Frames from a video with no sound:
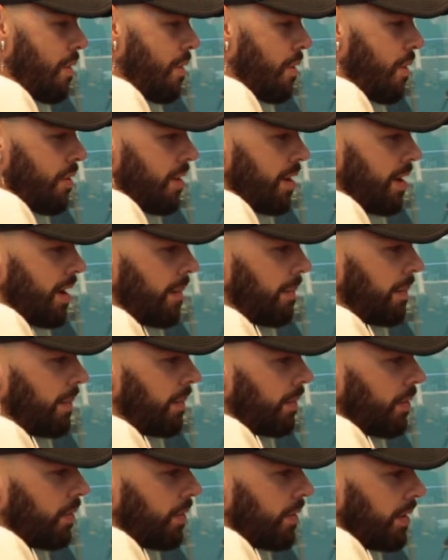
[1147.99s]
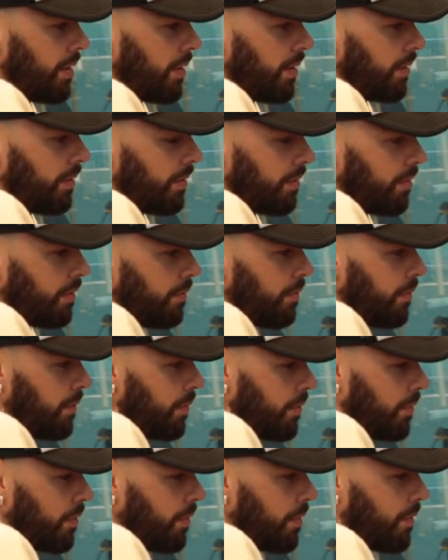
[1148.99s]
con, la,
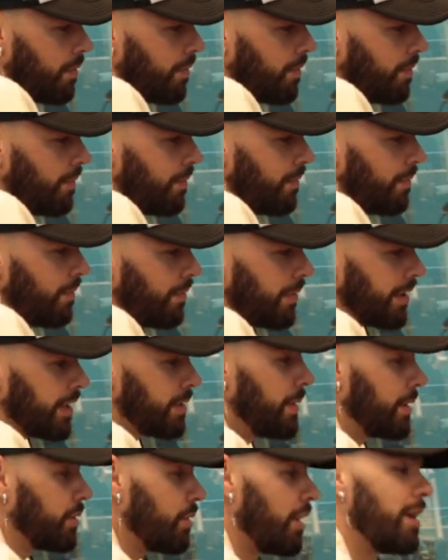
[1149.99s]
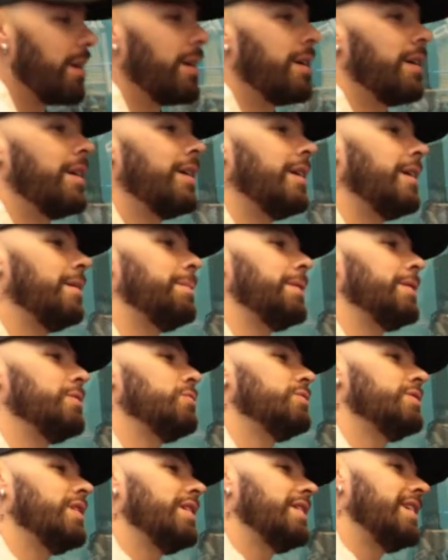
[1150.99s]
con, respecto a la,
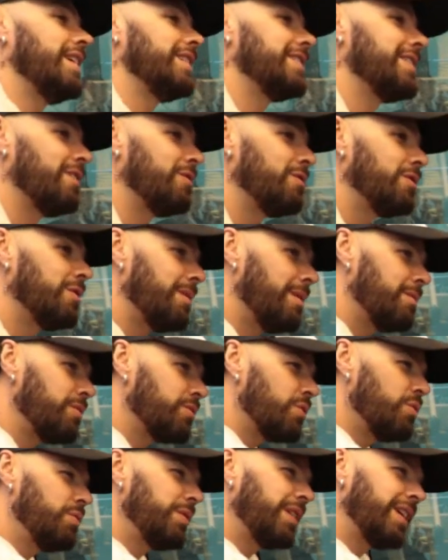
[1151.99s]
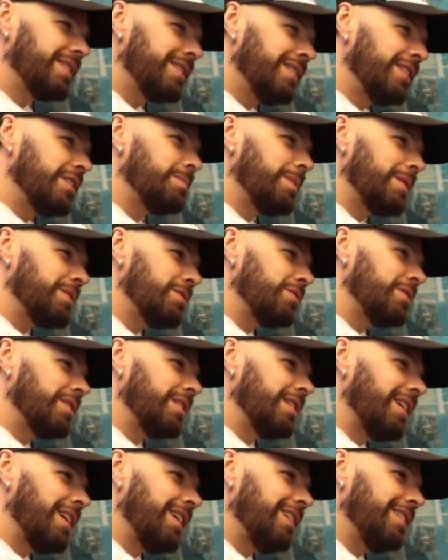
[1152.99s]
pregunta de hacia dónde vamos, ubicas el espacio
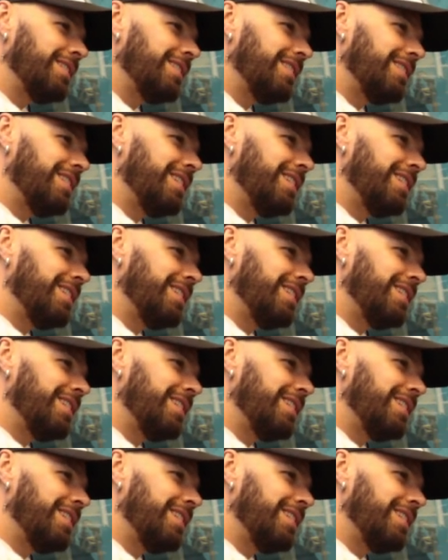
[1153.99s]
sideral.